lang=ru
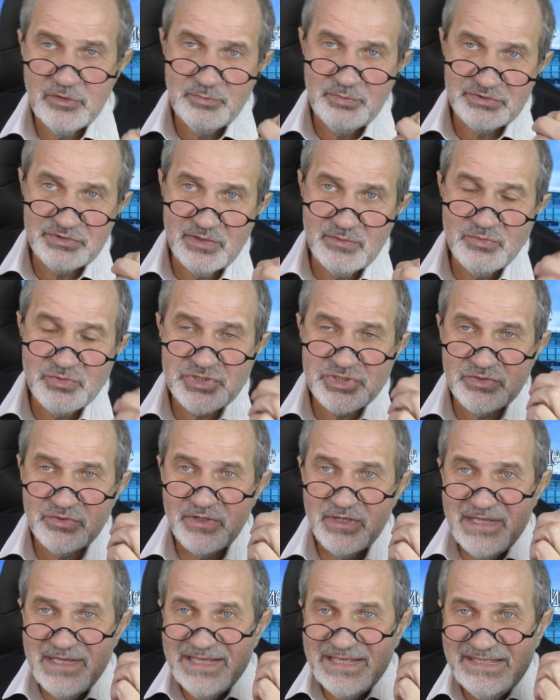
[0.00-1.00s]
Потому
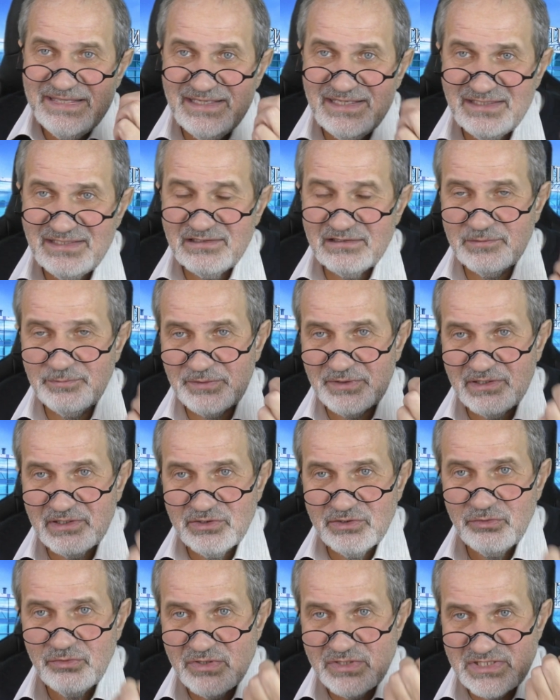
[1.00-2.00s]
что этот
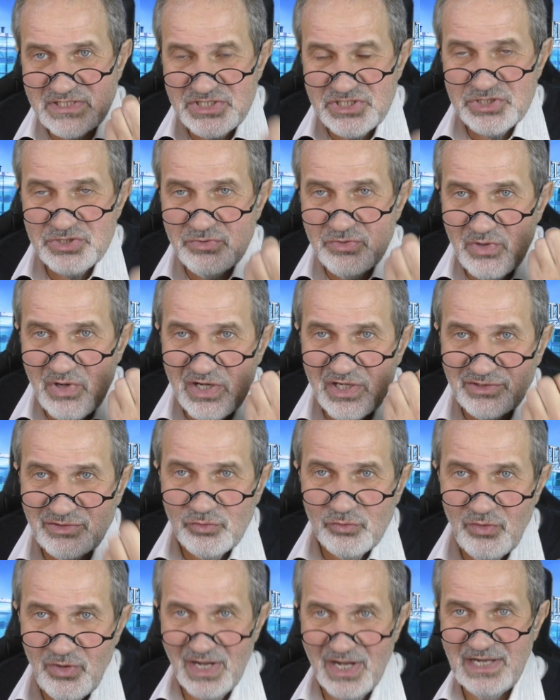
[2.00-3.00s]
прогноз еще
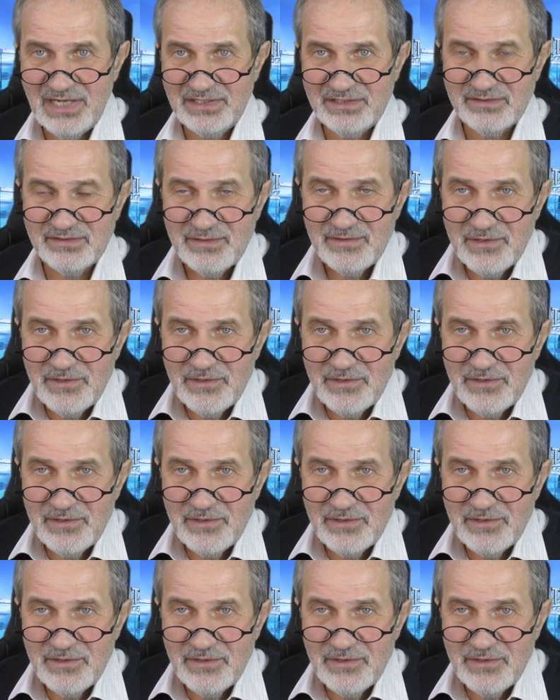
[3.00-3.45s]
актуален.